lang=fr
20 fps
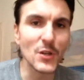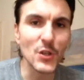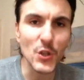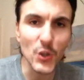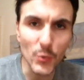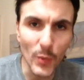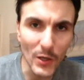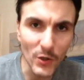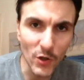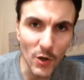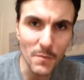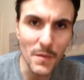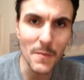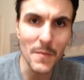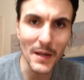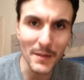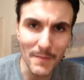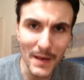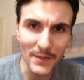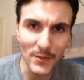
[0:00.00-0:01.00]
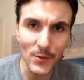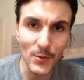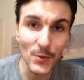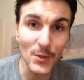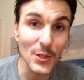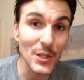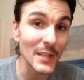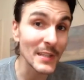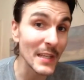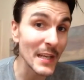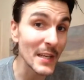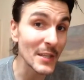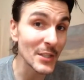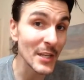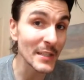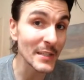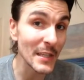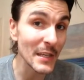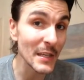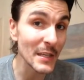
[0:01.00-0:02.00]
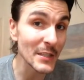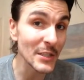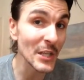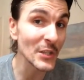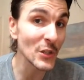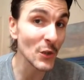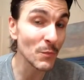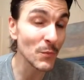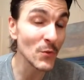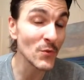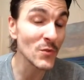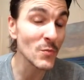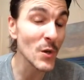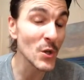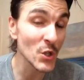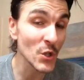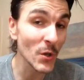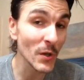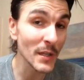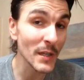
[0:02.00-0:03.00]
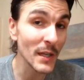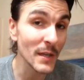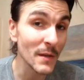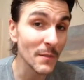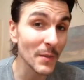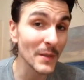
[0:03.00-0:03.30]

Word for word: je dois quand même admettre que j'étais j'étais j'étais plus ou moins choqué,